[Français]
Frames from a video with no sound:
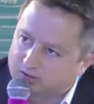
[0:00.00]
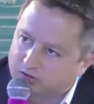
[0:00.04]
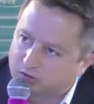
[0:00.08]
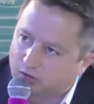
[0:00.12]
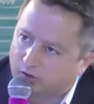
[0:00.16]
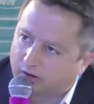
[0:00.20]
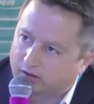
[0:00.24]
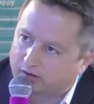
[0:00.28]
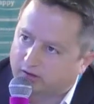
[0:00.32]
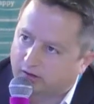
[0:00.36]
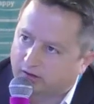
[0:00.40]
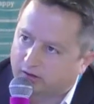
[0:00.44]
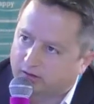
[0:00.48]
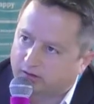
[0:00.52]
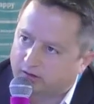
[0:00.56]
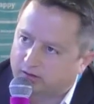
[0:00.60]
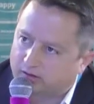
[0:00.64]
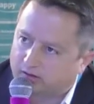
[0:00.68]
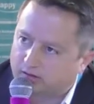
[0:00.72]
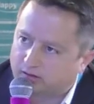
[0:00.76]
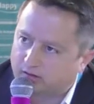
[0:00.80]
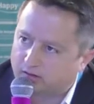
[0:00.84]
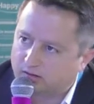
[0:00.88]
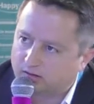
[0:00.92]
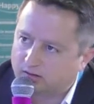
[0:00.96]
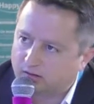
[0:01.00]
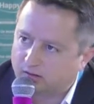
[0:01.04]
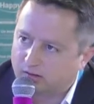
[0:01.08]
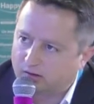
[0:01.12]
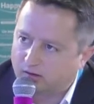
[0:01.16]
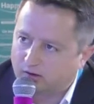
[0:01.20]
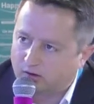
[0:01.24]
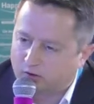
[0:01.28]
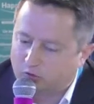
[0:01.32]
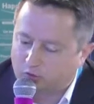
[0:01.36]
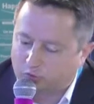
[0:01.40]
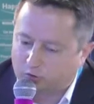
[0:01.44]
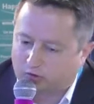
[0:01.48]
de l'Internet.
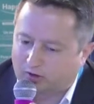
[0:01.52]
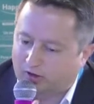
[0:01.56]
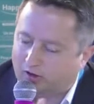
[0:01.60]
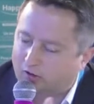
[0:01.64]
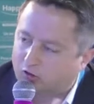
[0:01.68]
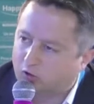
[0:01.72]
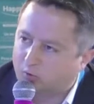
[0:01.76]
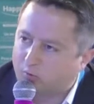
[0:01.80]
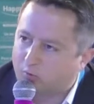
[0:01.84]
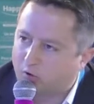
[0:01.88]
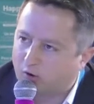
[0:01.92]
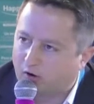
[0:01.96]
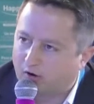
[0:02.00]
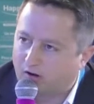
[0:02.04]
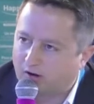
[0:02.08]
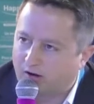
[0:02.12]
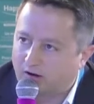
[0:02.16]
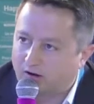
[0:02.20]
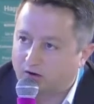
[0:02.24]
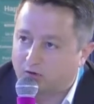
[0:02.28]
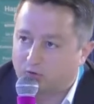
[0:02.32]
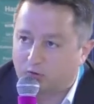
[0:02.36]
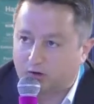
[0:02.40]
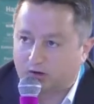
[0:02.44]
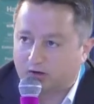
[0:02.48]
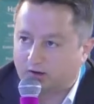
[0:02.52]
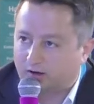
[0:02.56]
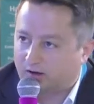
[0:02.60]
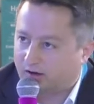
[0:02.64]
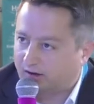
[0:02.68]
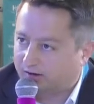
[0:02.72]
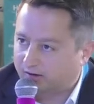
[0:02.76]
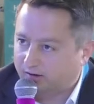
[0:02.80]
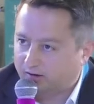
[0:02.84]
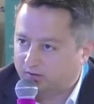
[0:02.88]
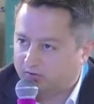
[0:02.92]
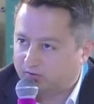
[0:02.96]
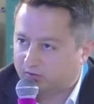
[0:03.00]
Donc il demeurera, quoi qu'il
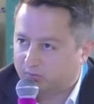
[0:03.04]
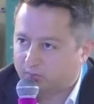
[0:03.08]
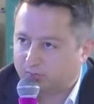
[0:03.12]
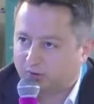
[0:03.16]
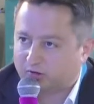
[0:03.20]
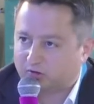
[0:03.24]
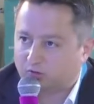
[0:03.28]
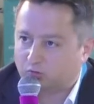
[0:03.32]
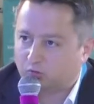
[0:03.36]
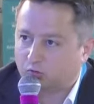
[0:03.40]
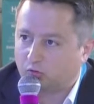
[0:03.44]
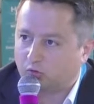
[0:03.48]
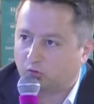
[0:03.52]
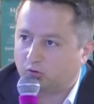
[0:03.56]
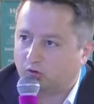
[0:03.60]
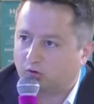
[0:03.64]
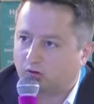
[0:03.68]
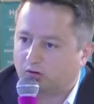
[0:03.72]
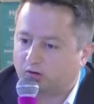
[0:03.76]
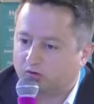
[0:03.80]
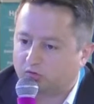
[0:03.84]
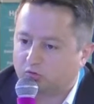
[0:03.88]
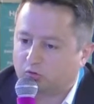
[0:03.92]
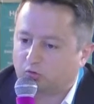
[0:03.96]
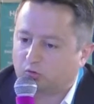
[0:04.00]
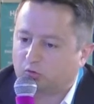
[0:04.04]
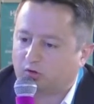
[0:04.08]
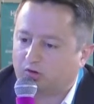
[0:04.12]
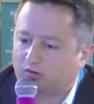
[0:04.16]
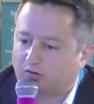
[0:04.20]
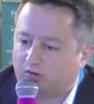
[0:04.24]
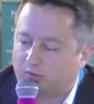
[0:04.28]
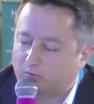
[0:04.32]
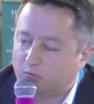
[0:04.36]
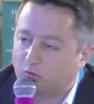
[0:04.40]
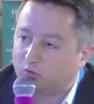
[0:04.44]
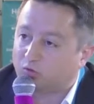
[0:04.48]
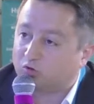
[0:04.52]
arrive, parce que les
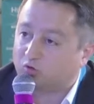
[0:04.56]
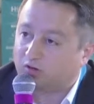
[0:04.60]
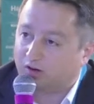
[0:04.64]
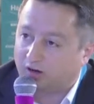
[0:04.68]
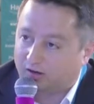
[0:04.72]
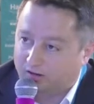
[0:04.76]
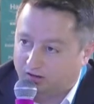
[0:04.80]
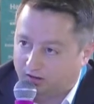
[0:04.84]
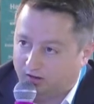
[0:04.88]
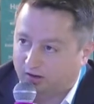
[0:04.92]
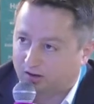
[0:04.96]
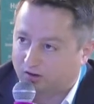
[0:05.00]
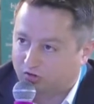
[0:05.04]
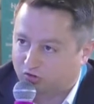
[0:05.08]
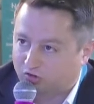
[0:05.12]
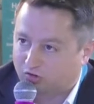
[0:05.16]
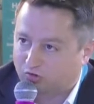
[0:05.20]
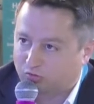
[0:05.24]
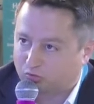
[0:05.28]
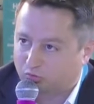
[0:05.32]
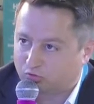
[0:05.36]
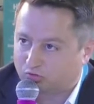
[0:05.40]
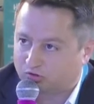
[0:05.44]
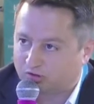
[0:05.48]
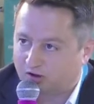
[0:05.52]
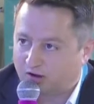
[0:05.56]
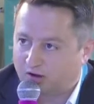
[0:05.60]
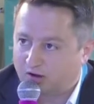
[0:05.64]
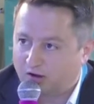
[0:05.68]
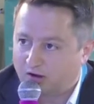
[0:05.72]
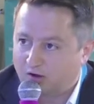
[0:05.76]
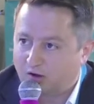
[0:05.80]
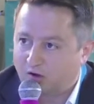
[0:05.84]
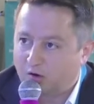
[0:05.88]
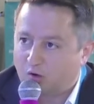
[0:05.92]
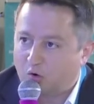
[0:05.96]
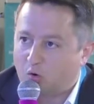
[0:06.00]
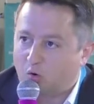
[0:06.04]
autorités mondiales qui régissent tout ça
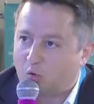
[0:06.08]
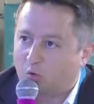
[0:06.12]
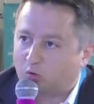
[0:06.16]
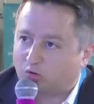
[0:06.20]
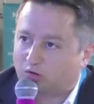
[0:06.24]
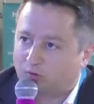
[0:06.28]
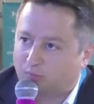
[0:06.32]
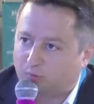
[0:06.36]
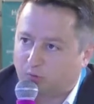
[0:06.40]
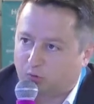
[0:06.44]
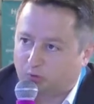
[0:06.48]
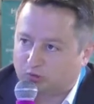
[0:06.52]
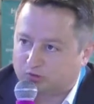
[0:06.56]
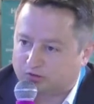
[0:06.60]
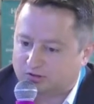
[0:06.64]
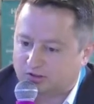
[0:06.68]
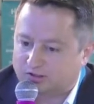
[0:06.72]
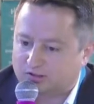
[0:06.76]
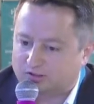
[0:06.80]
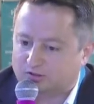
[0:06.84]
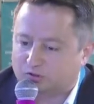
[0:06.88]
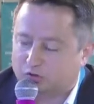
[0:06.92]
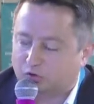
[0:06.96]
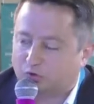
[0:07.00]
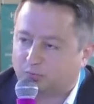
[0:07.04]
ont des process de